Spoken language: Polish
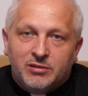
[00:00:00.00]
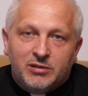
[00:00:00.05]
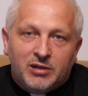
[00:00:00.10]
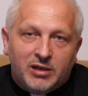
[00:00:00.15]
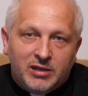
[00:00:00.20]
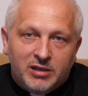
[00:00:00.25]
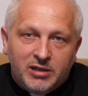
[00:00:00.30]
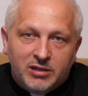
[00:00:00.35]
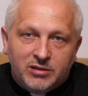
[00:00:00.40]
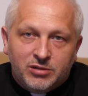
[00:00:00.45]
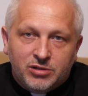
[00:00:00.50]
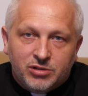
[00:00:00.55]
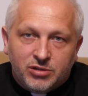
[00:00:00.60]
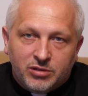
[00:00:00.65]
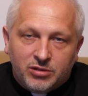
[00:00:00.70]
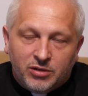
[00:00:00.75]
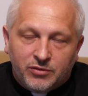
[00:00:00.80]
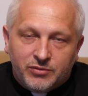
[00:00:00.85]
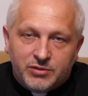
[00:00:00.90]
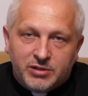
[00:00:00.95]
elity
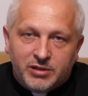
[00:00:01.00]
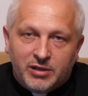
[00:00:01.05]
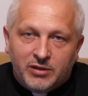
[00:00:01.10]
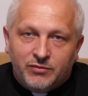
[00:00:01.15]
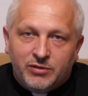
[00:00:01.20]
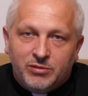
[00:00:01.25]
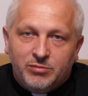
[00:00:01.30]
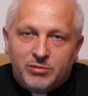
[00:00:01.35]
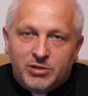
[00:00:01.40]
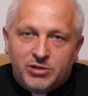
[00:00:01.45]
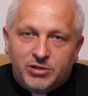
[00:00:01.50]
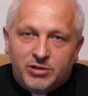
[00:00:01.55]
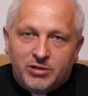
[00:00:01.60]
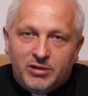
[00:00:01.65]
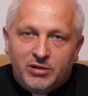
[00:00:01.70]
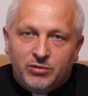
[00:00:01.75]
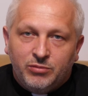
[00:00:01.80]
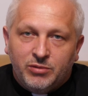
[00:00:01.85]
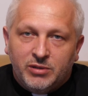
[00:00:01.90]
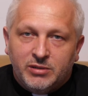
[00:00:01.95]
żydowskie
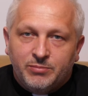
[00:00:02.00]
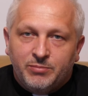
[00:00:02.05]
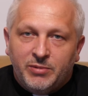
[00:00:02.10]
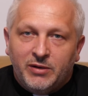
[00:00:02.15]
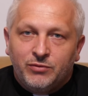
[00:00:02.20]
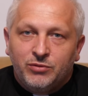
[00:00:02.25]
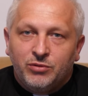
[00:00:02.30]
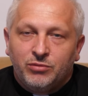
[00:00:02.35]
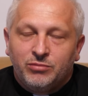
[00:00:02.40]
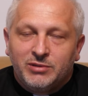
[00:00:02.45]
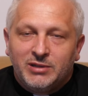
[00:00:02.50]
wymyśliły pewną